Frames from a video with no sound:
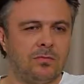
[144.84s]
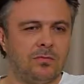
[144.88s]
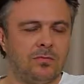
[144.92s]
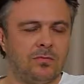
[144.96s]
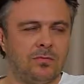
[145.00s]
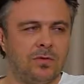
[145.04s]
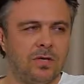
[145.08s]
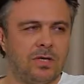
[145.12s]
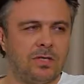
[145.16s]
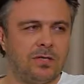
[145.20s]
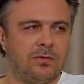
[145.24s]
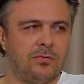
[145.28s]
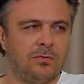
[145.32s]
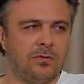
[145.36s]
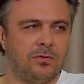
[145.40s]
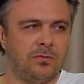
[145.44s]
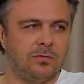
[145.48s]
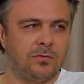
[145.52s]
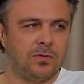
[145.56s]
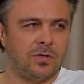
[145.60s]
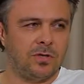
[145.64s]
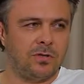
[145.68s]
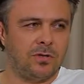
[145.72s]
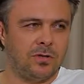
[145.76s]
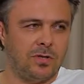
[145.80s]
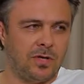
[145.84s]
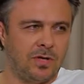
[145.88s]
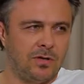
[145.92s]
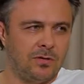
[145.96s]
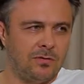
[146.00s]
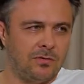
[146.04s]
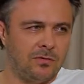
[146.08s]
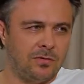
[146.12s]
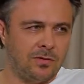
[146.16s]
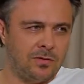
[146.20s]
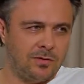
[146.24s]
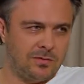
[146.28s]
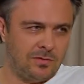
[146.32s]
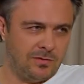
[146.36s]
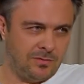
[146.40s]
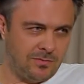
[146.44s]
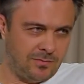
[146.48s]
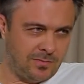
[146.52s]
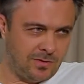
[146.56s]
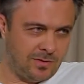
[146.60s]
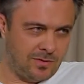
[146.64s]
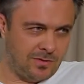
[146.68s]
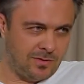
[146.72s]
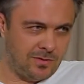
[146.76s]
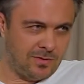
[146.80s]
utwierdzam się w przekonaniu, jest,
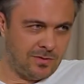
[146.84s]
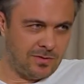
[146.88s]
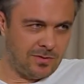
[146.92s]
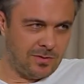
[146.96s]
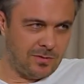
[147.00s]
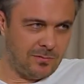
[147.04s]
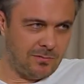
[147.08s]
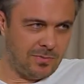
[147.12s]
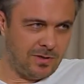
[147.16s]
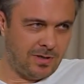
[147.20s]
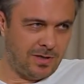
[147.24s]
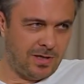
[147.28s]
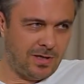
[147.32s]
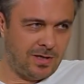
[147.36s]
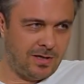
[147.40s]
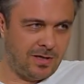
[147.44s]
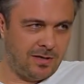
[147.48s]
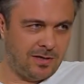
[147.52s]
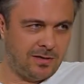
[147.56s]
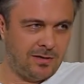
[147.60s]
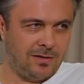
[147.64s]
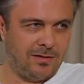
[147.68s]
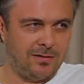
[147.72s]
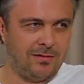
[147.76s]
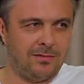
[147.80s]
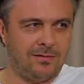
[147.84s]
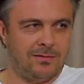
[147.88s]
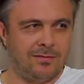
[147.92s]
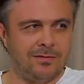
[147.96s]
będzie to dosyć banalne,